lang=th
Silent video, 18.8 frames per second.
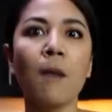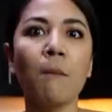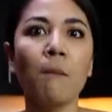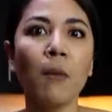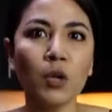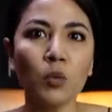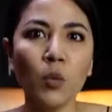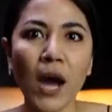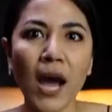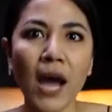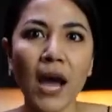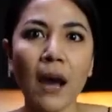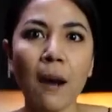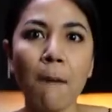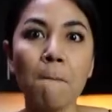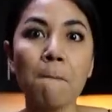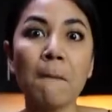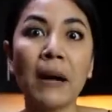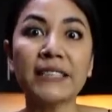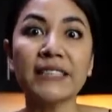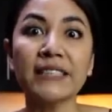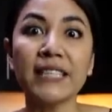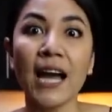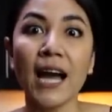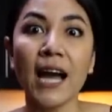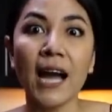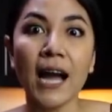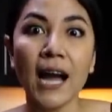มอสว่ามัน
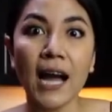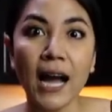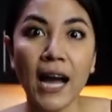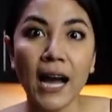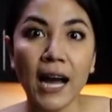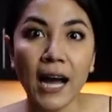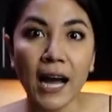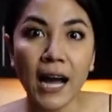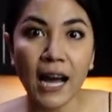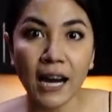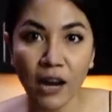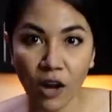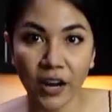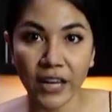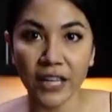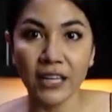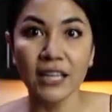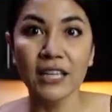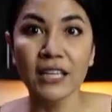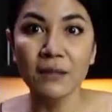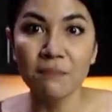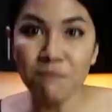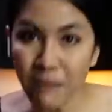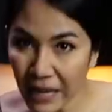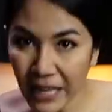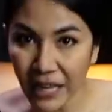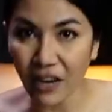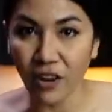จะอร่อยหรือ
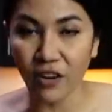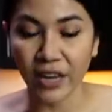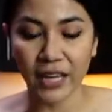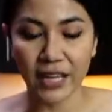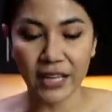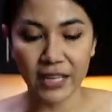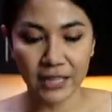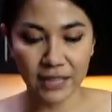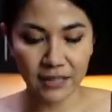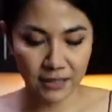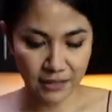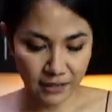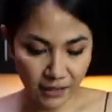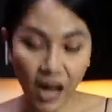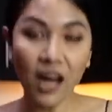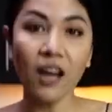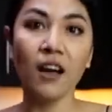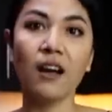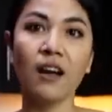ไม่อร่อยนะ